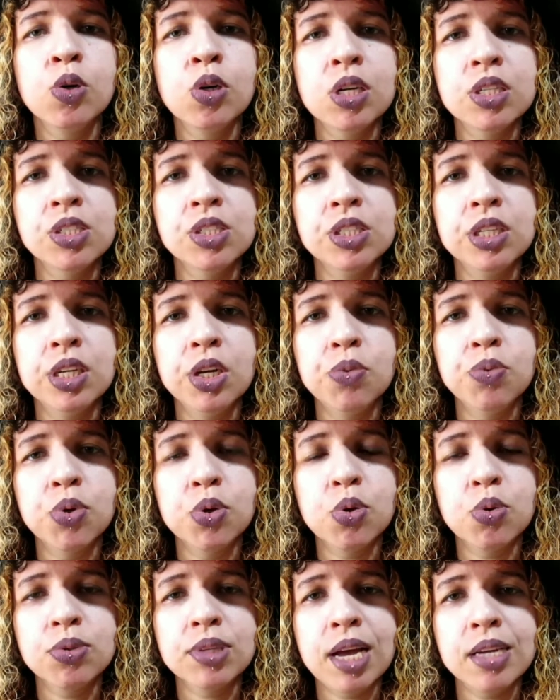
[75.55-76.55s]
Hoje eu
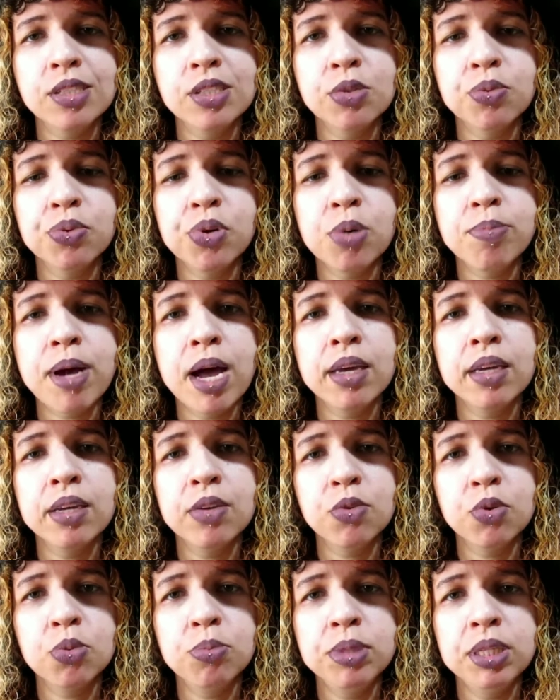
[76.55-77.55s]
vou contar de forma
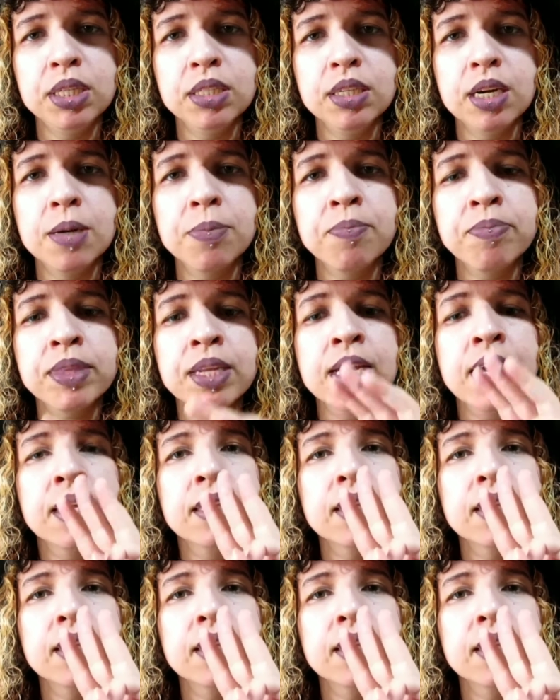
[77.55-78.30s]
resumida